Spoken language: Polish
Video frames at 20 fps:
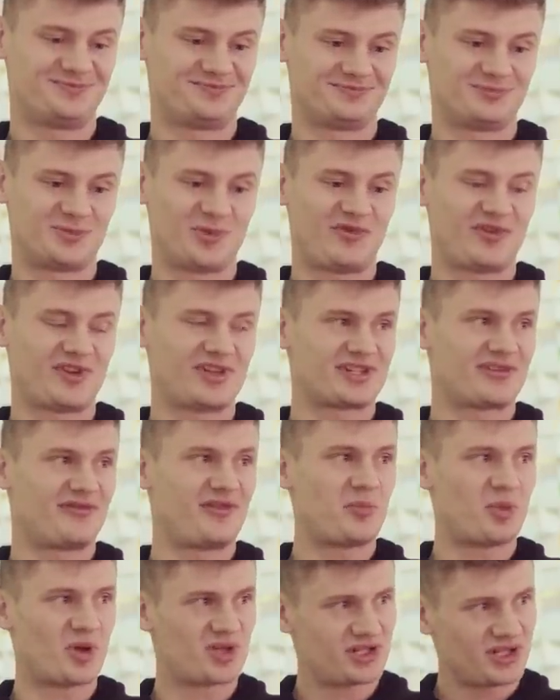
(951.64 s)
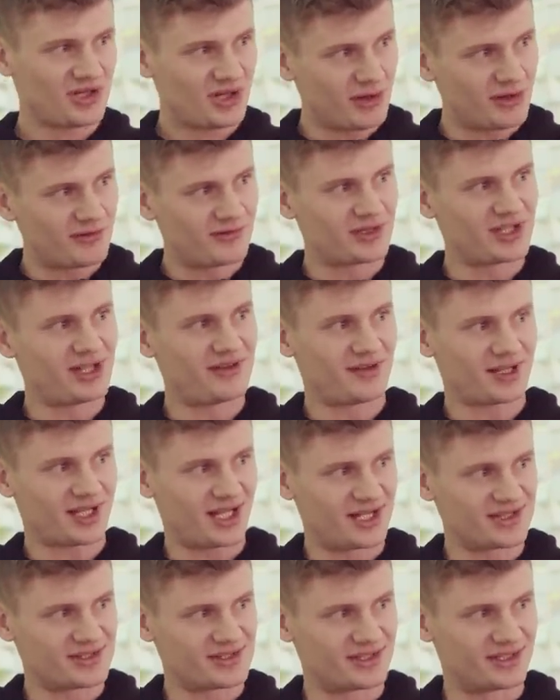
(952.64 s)
Mówisz wypoczynkowo, na
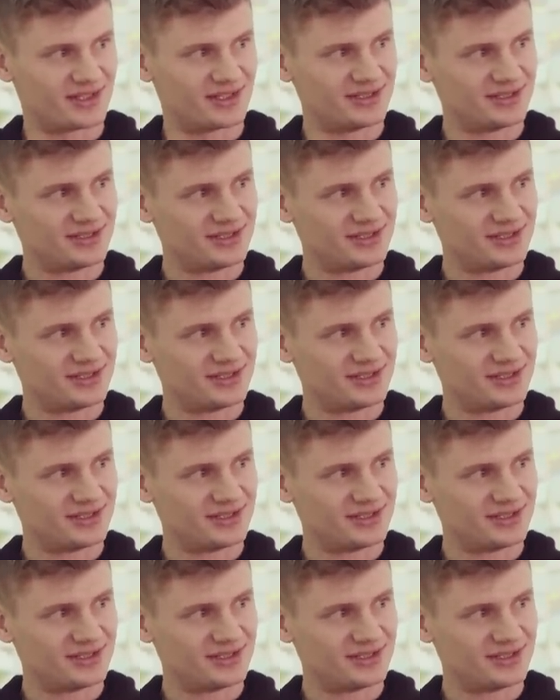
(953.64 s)
wakacje.